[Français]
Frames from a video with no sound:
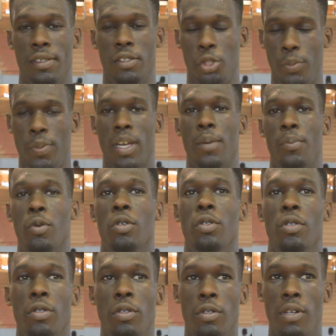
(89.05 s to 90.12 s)
Je suis prêt
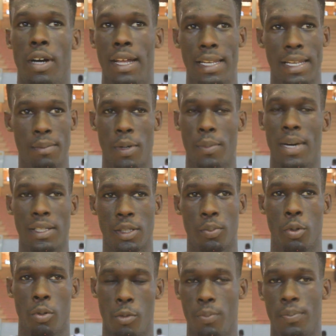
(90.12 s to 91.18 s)
pour aller me battre
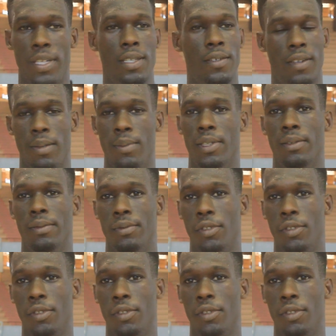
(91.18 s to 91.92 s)
pour mon pays vraiment